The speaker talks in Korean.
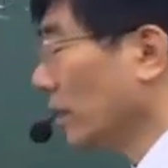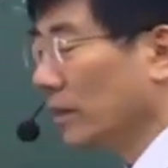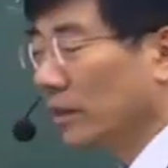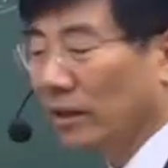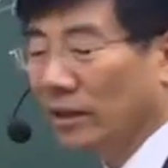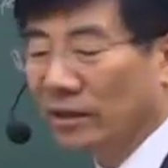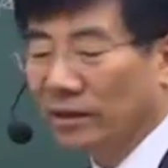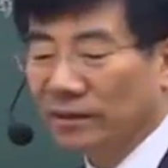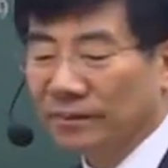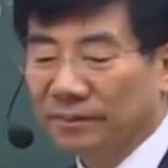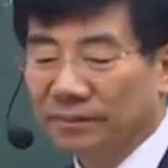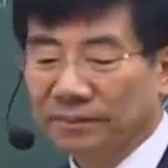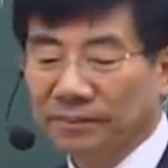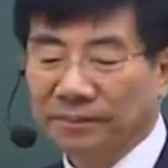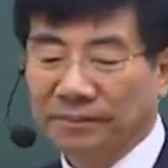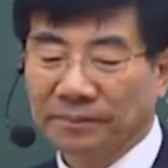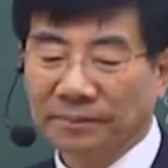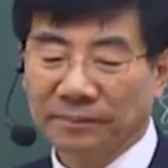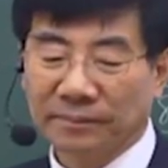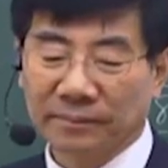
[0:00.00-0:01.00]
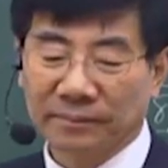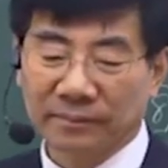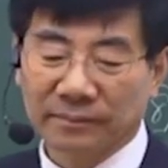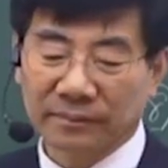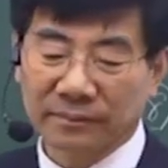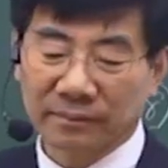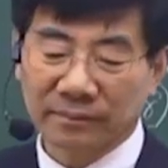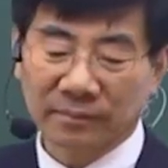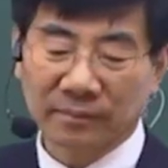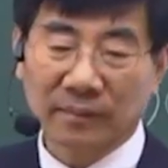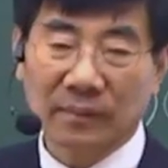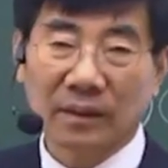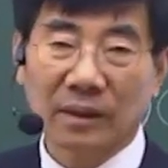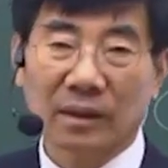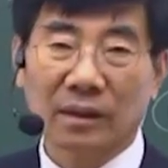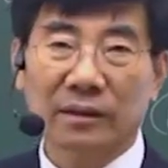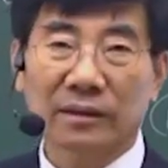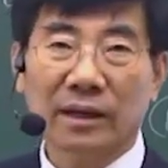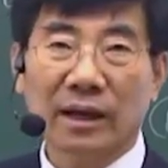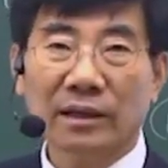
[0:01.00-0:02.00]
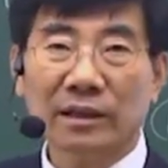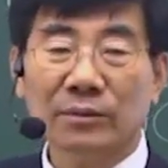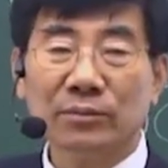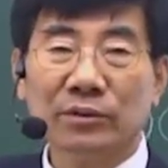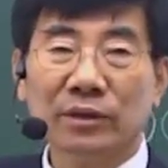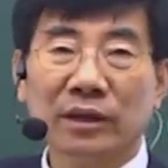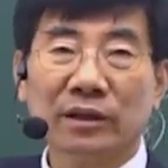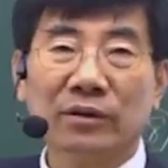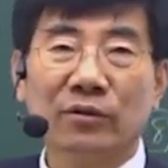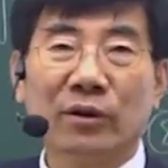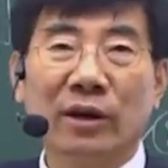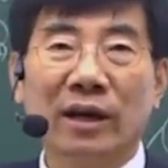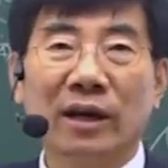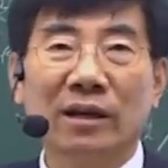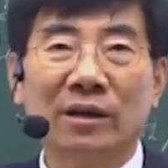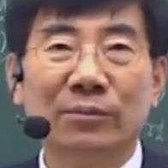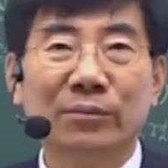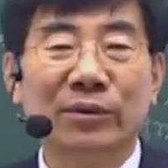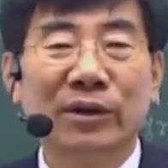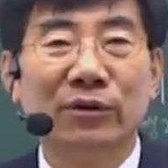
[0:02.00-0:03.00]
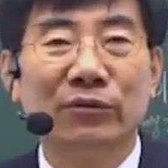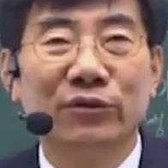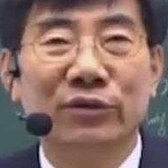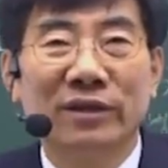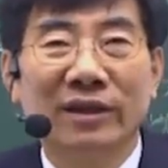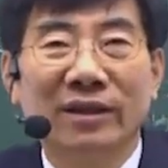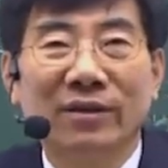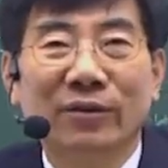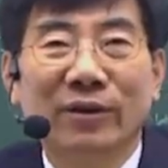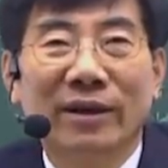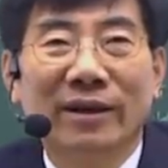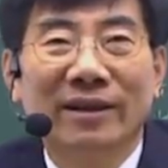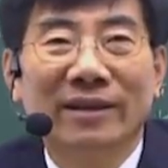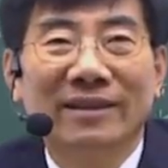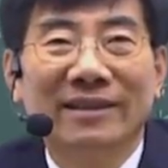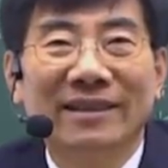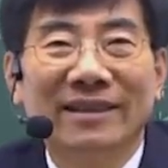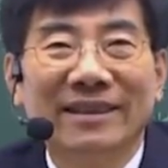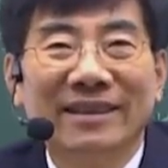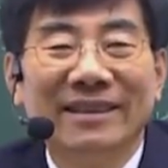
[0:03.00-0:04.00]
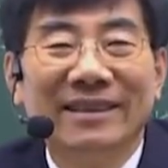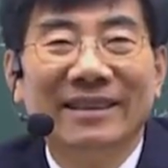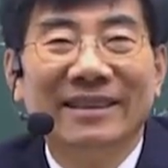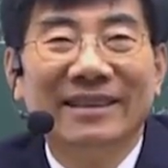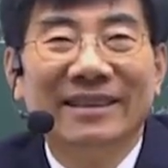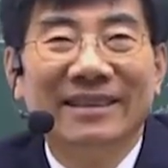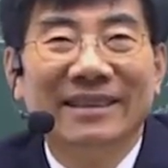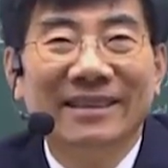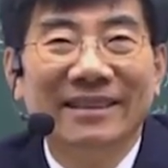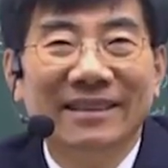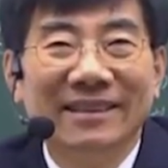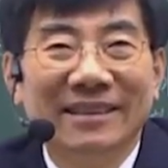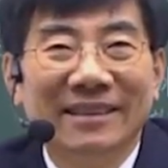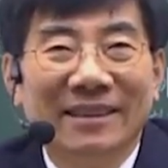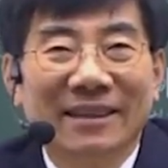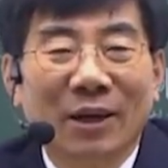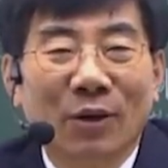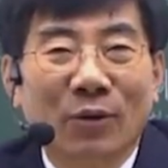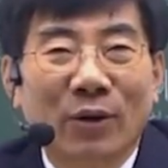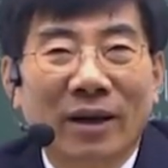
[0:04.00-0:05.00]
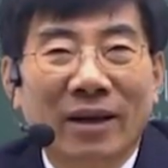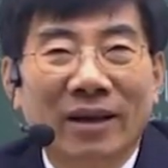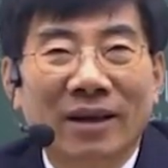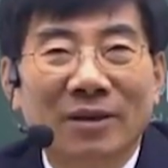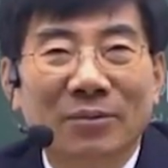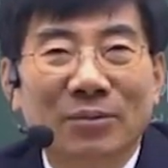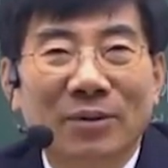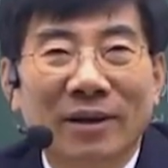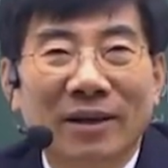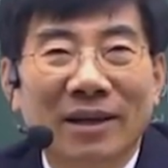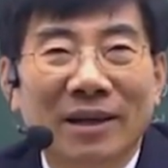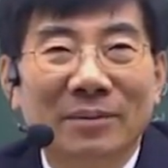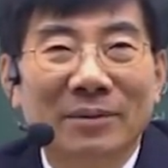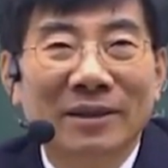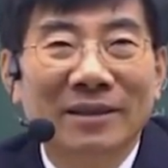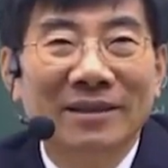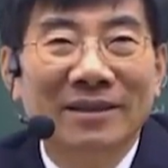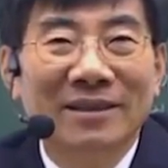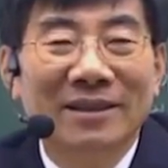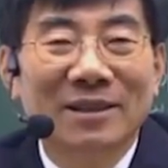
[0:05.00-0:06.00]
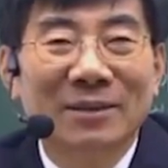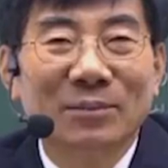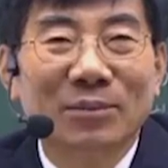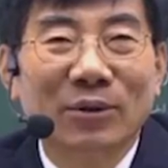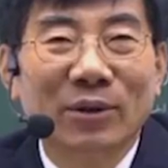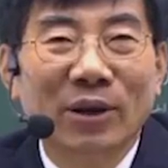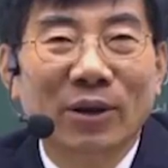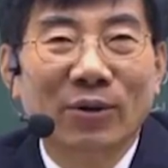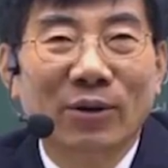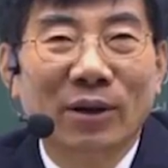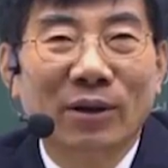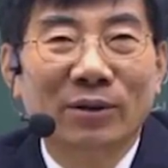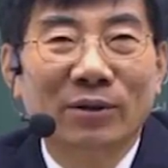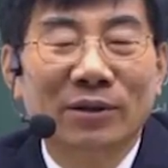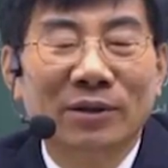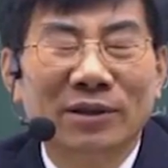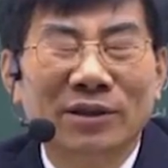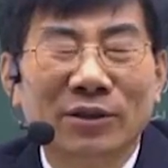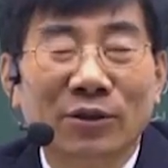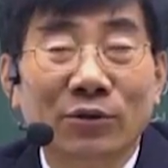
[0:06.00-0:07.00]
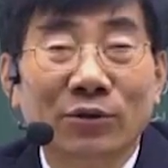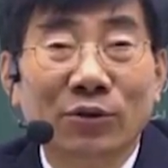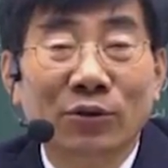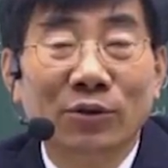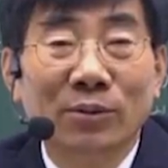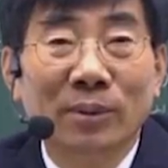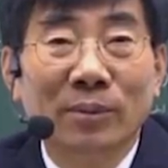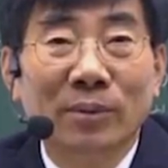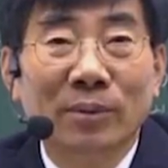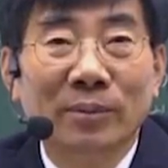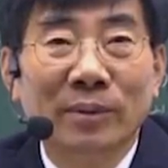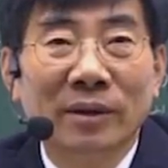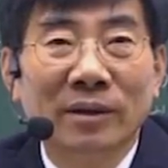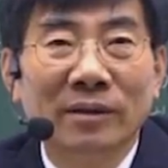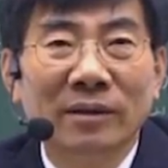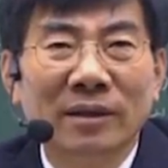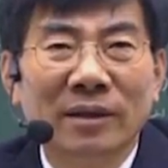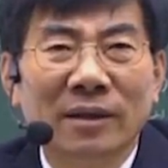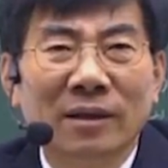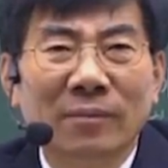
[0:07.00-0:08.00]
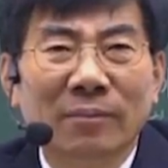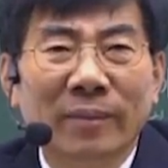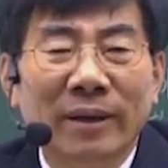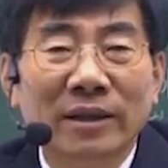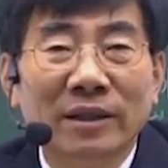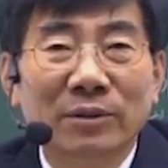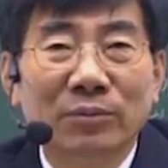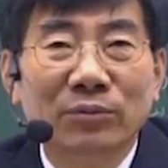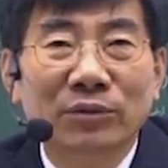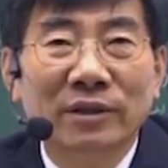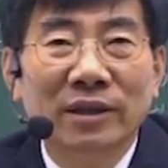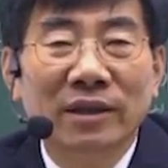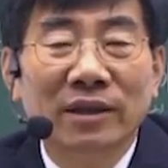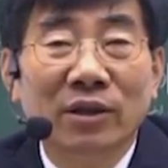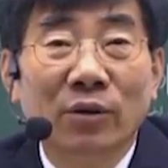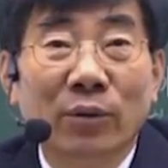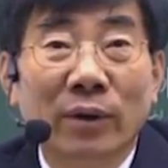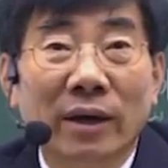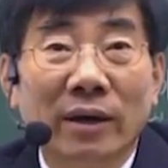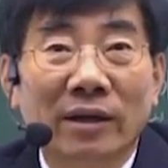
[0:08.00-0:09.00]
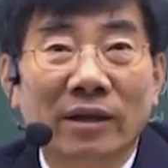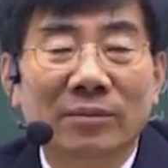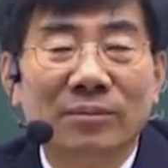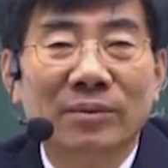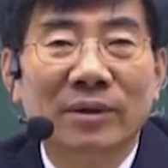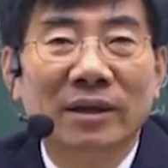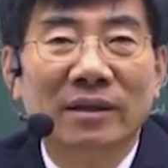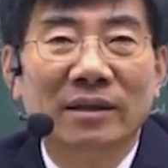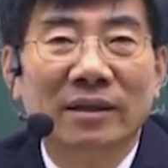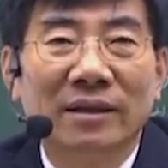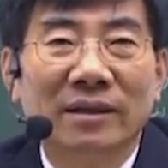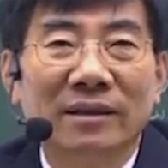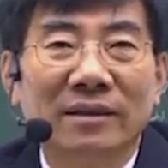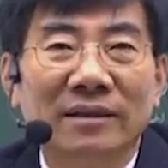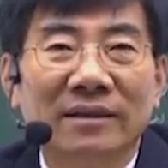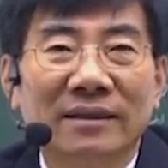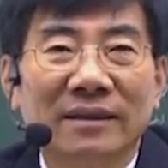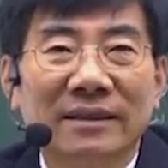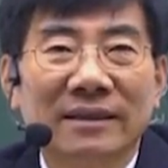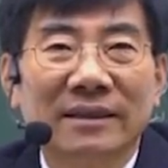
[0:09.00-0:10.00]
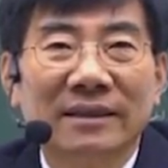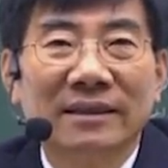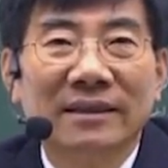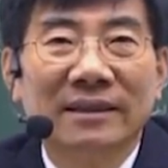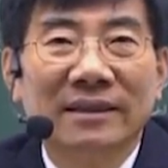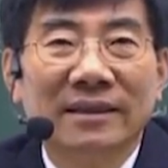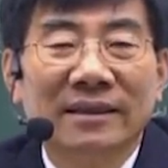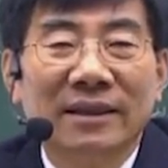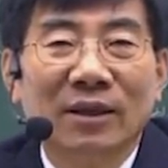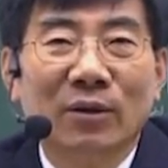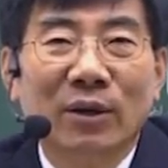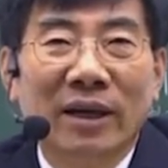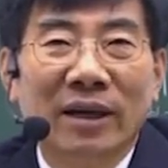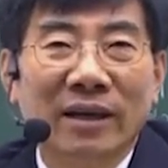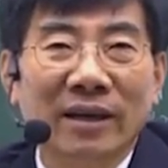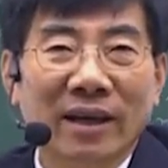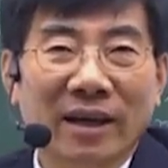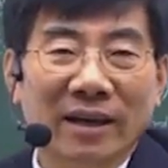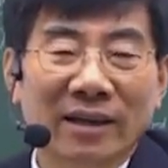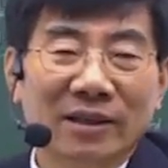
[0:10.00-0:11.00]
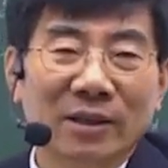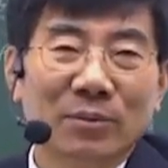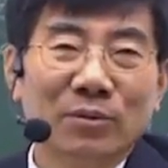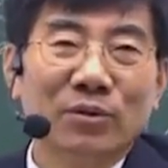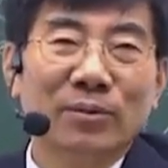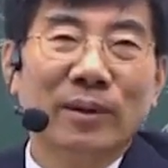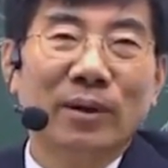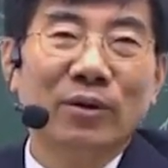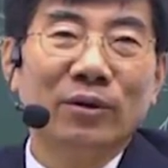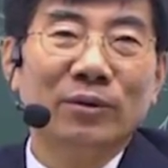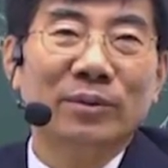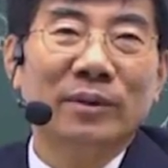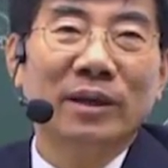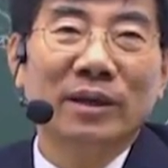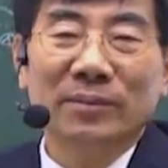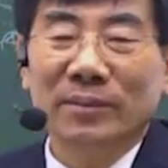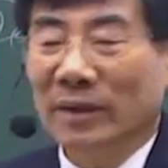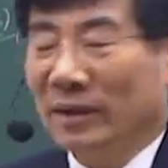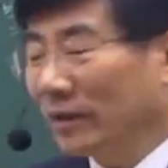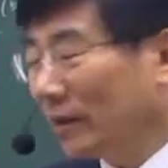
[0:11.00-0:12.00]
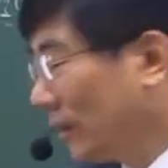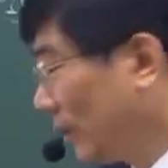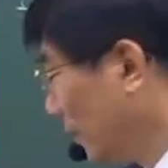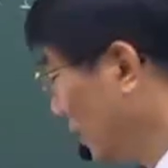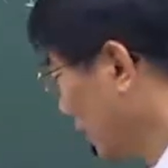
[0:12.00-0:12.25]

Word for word: 되잖아요. 음. 이게 사십 문제가 과락은 피할 수 있잖아요, 과락은. 예? 과락을 피하려면 증폭회로하고 응용 논리만 보면은 팔십 문제니까 과락은 피하잖아요. 근데 과락이 아니라 점수 맞고 싶다 하면